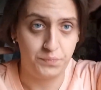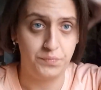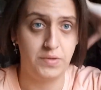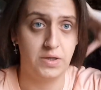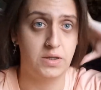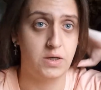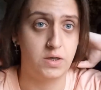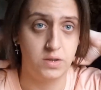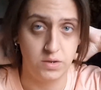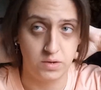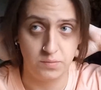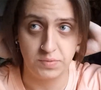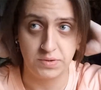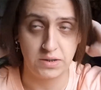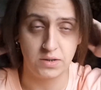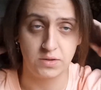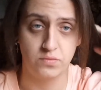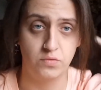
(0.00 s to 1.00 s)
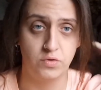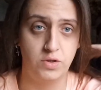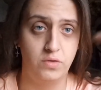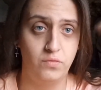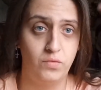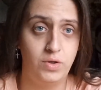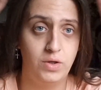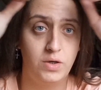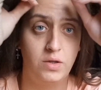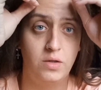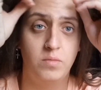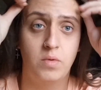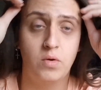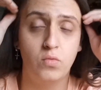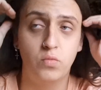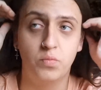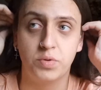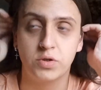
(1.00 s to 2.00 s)
Я так не написал свой дневник, не
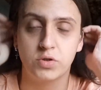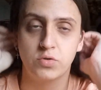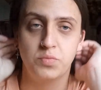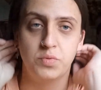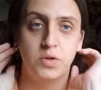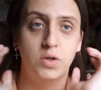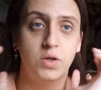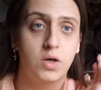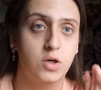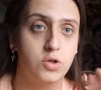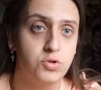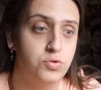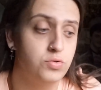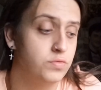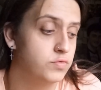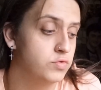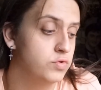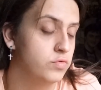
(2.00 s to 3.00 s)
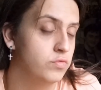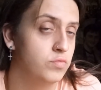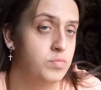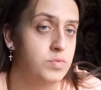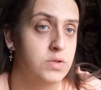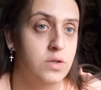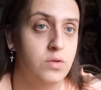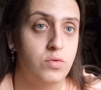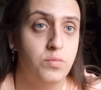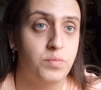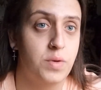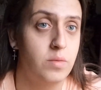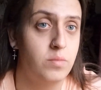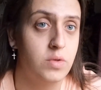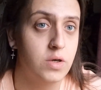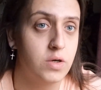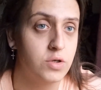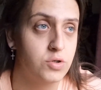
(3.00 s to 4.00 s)
могу приступить. Не хочу и все,
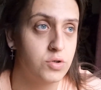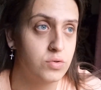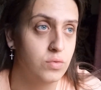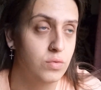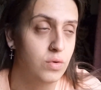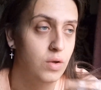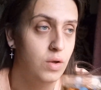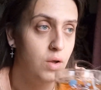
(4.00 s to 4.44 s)
прям не хочу.